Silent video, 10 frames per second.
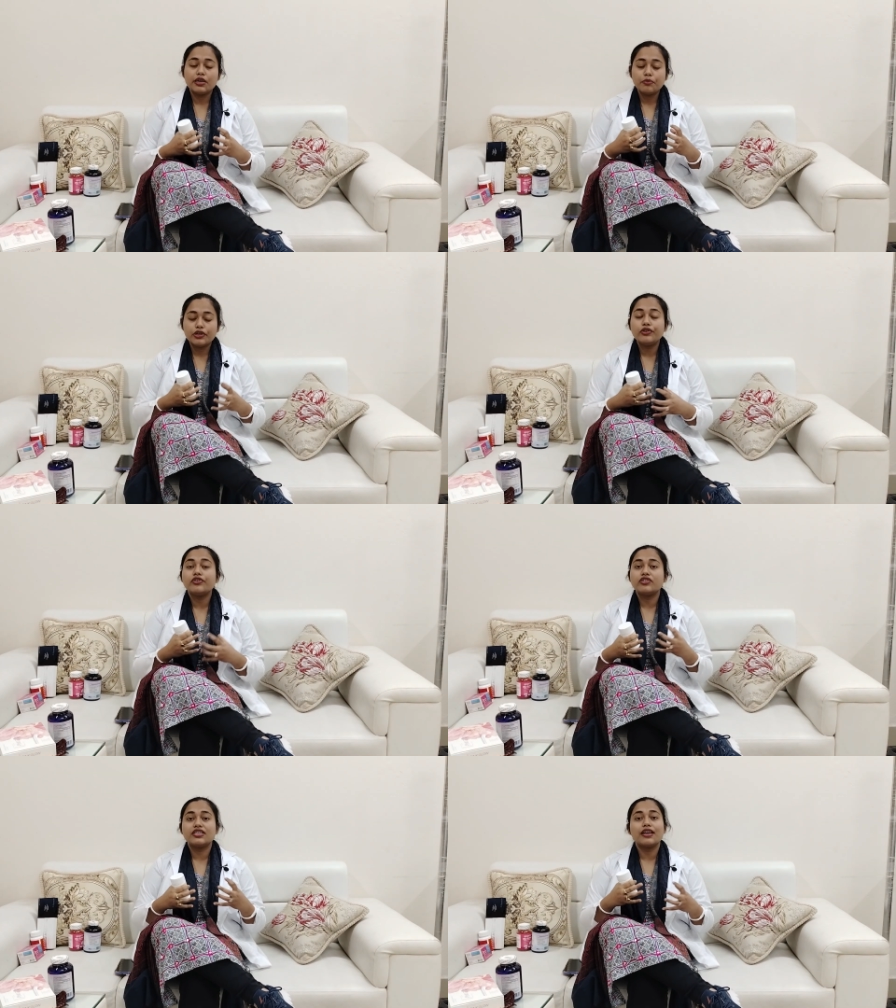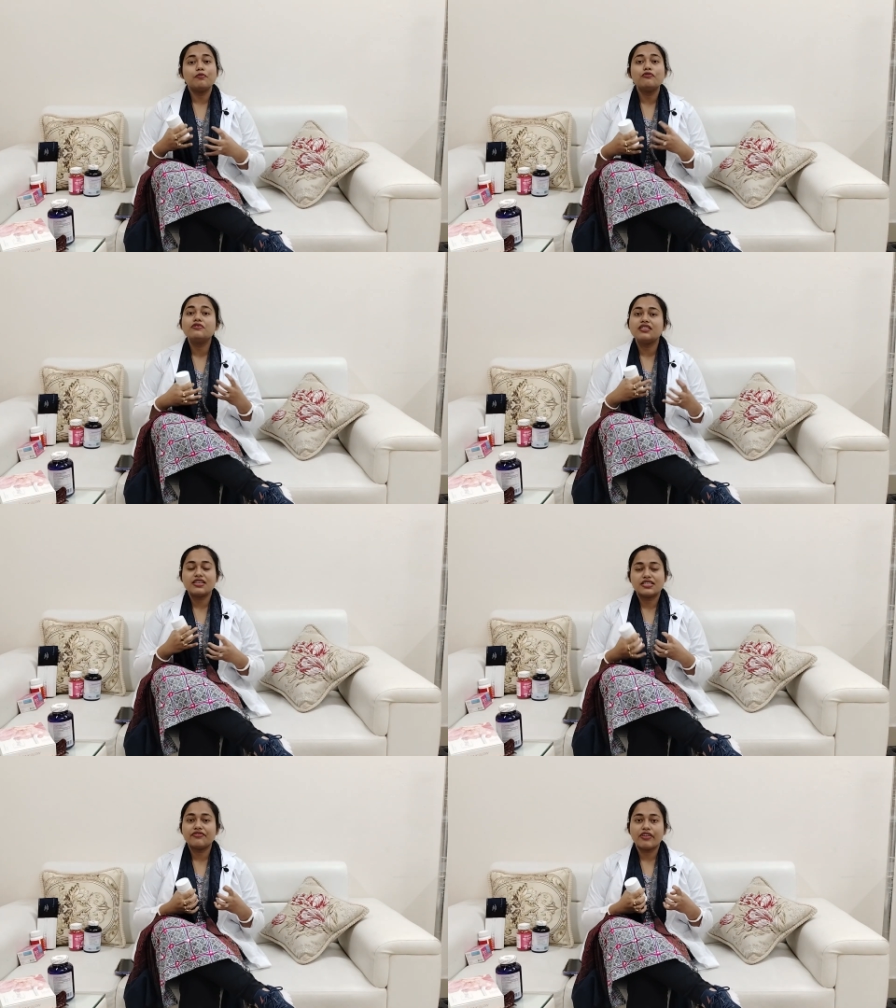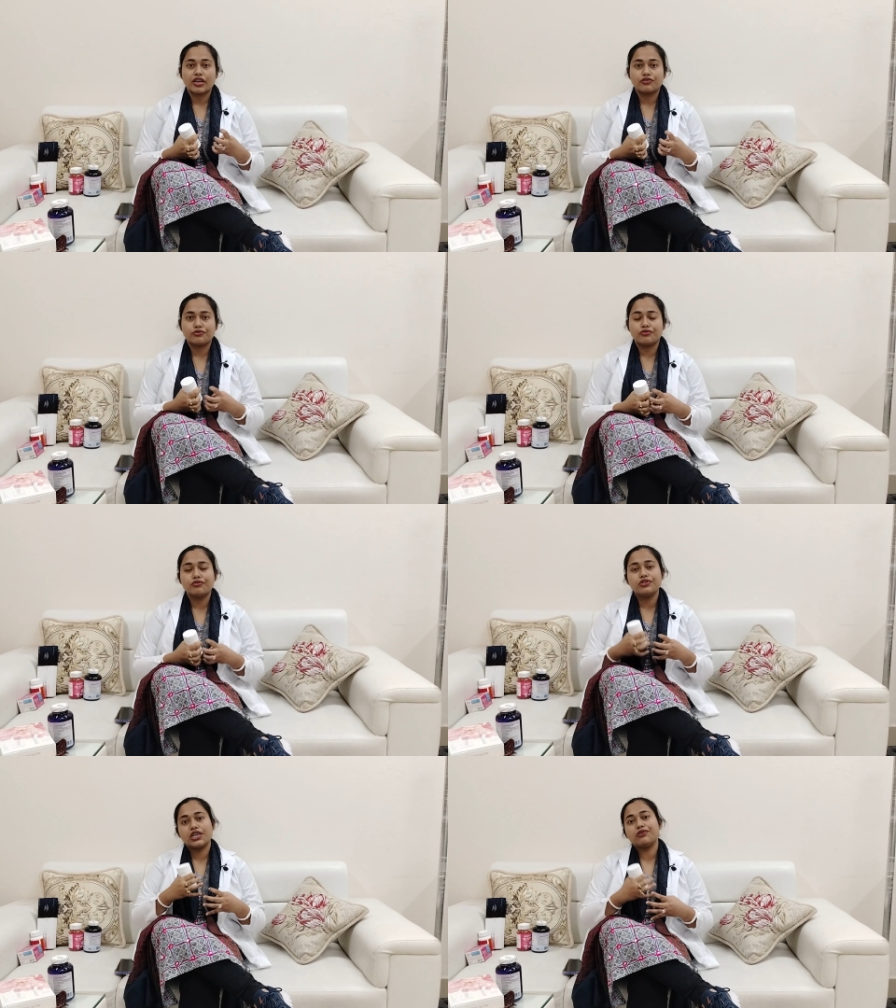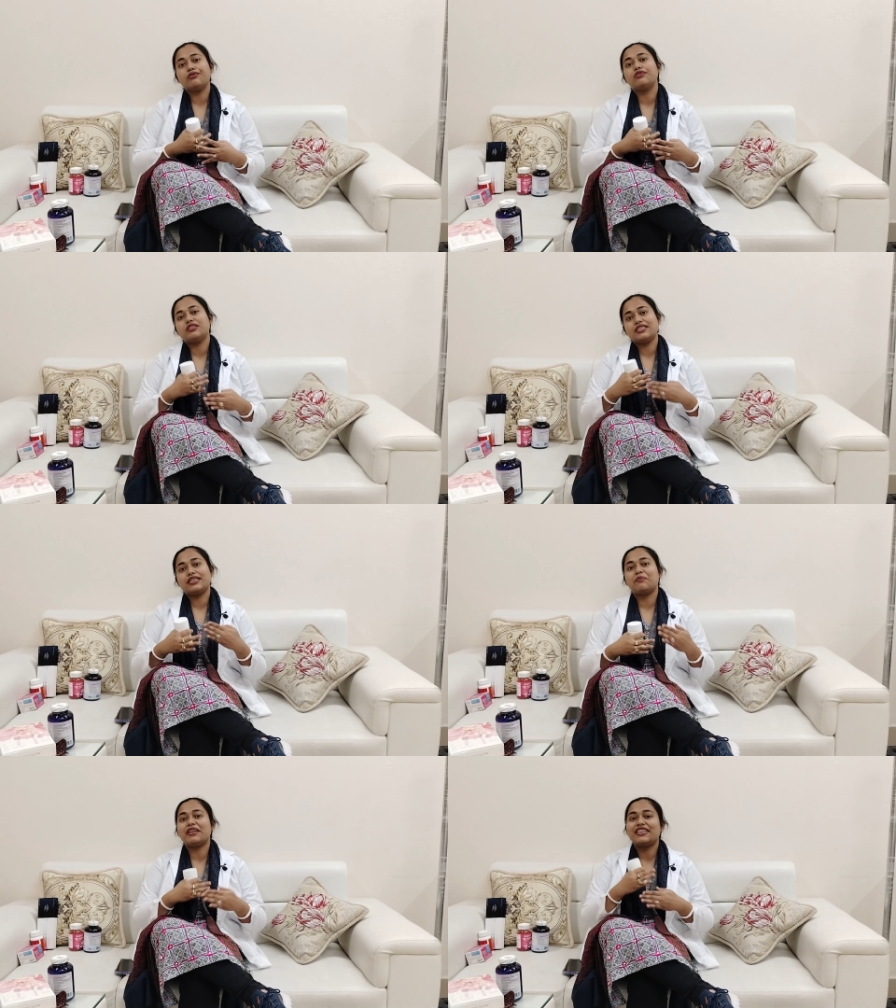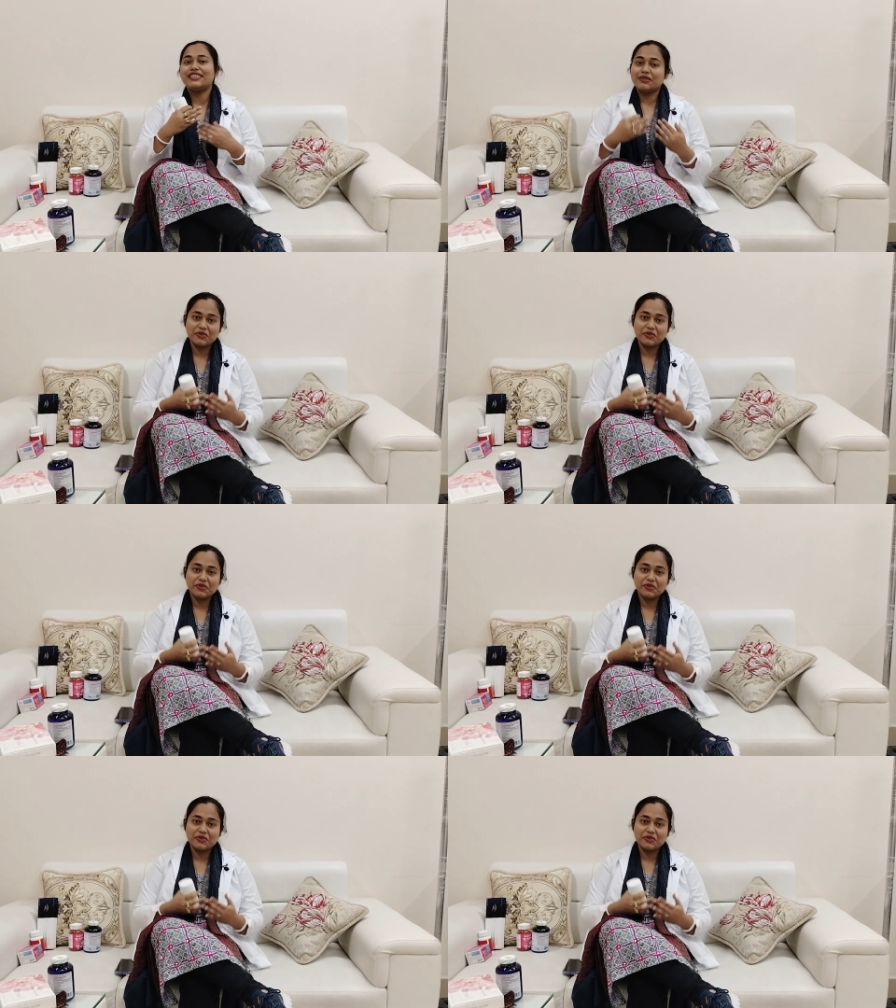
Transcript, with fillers: ইমিউনোলজিক্যাল বুস্টিং যে ফ্যাক্টরগুলো সেগুলো হচ্ছে ডে বাই ডে